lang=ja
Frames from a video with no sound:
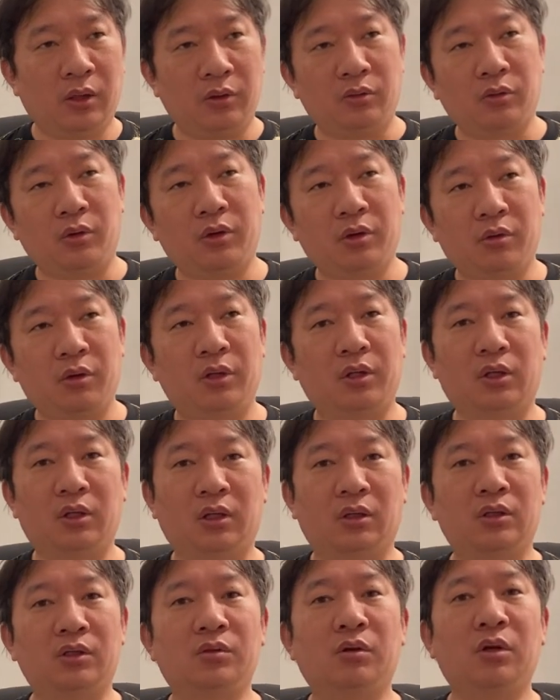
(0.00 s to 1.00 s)
あの乗り越えて
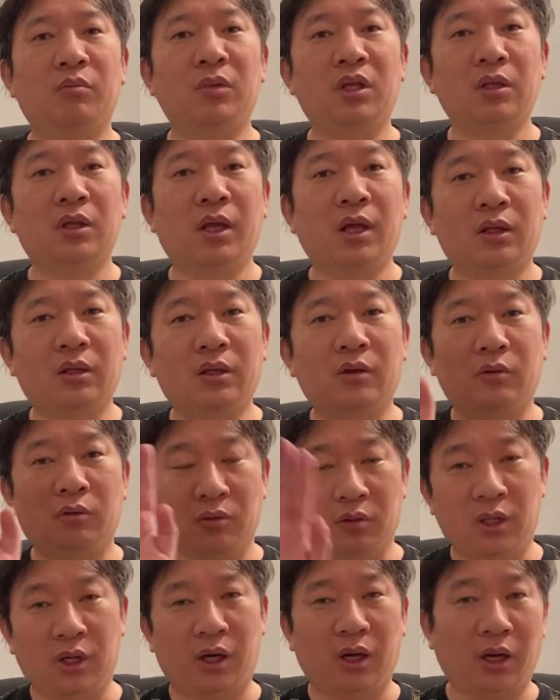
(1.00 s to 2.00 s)
きたって、それみんなやってる
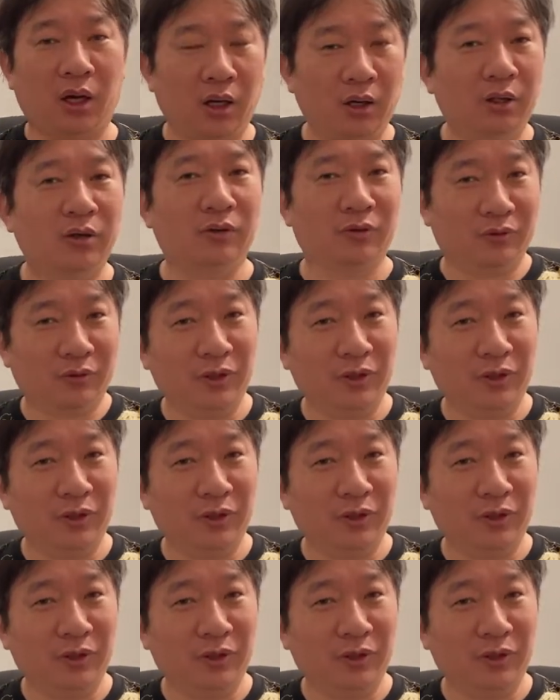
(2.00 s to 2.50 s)
ことだから、